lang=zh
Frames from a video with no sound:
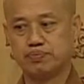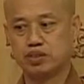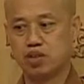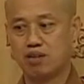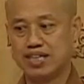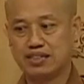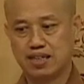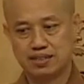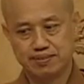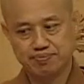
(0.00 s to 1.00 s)
就好像这
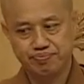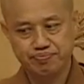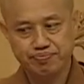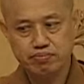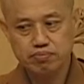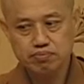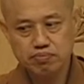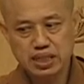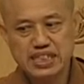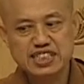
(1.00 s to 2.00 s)
个
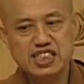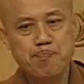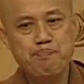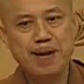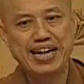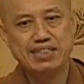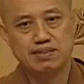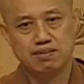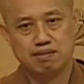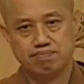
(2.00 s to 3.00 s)
金杯
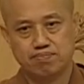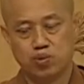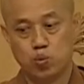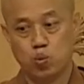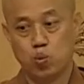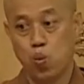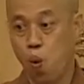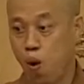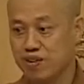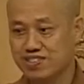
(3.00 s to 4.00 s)
子，
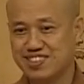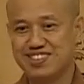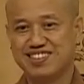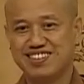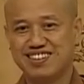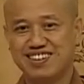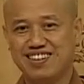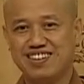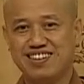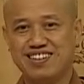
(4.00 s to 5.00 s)
我是。
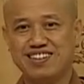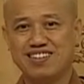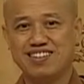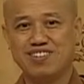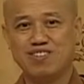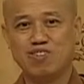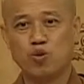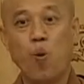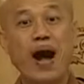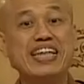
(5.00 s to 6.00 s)

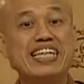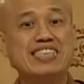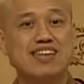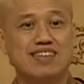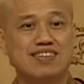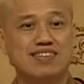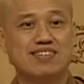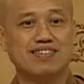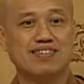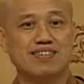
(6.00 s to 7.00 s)
管理人，
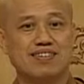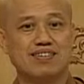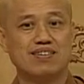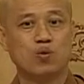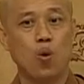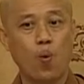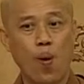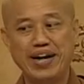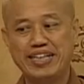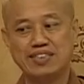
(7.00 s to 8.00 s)
我
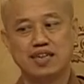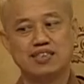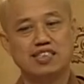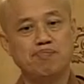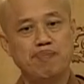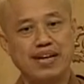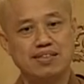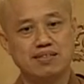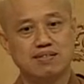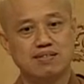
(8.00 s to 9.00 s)
管理这个金杯
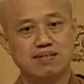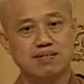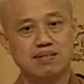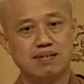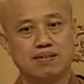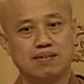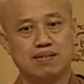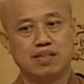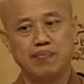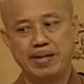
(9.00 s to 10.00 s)
子，
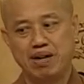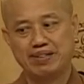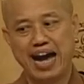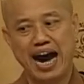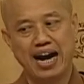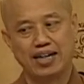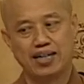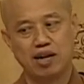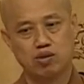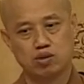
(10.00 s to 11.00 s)
你们要拿
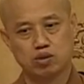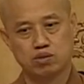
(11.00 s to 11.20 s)
要